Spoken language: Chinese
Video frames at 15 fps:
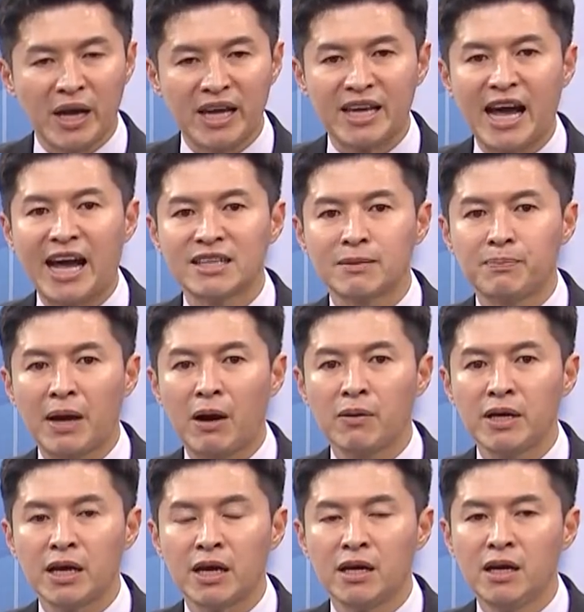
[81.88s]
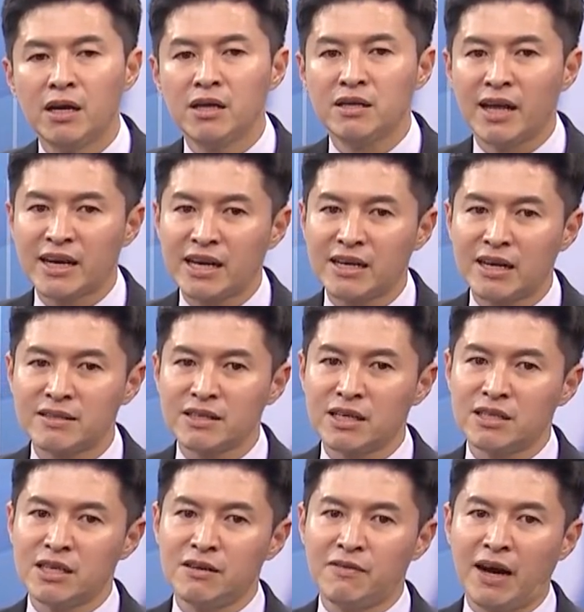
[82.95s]
尾牙的表演，你来看看这
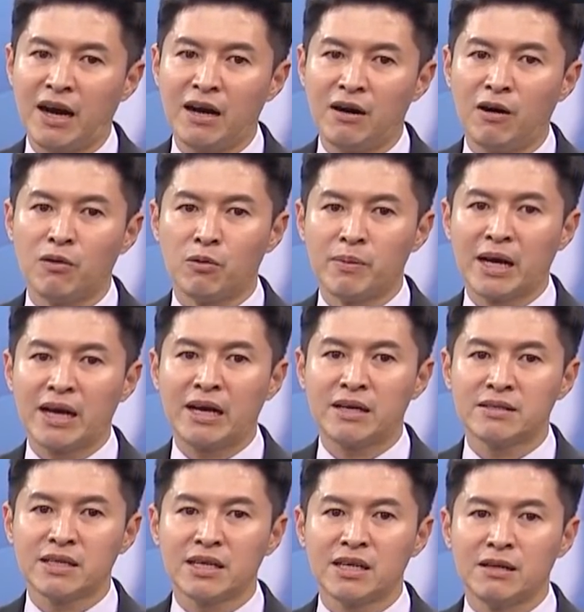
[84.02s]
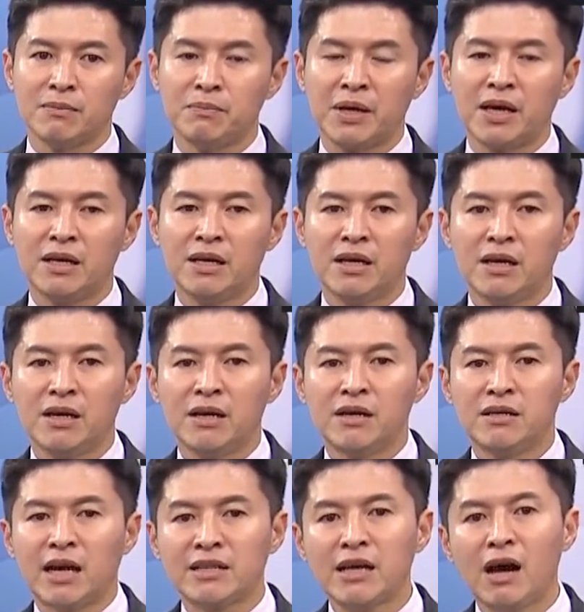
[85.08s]
个地方哦。我们来看看这个影片，
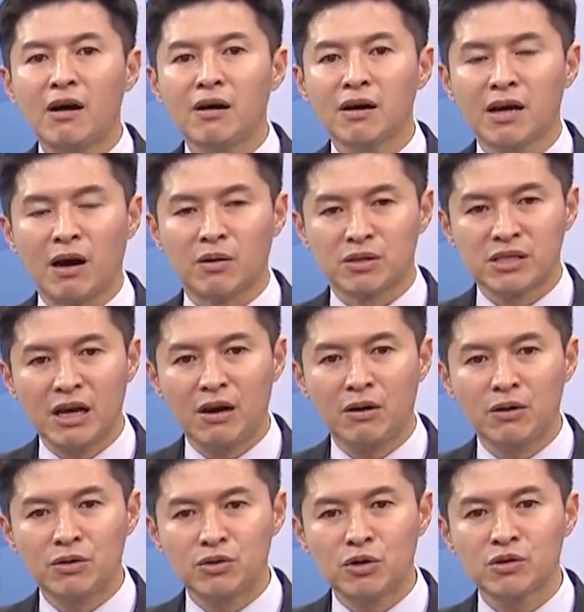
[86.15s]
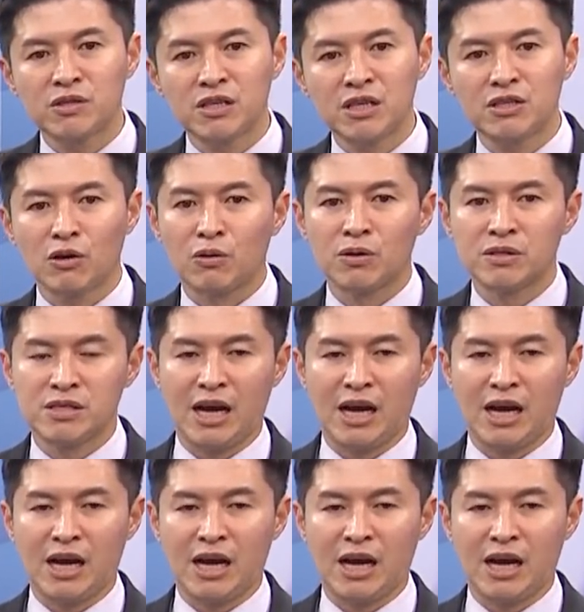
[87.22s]
难道搞笑就是一种